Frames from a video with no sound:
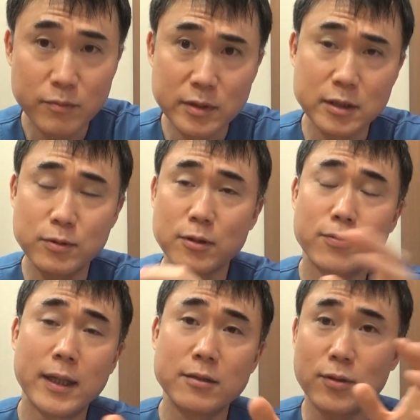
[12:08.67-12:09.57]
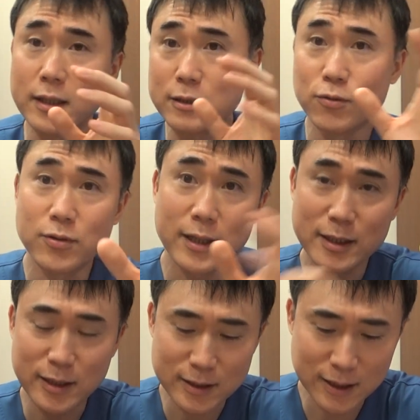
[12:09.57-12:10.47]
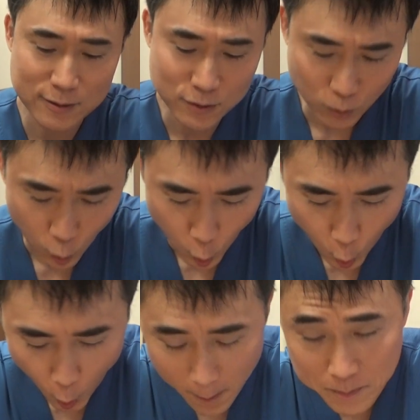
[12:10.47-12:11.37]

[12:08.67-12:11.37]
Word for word: 自分のファンとかに攻撃させると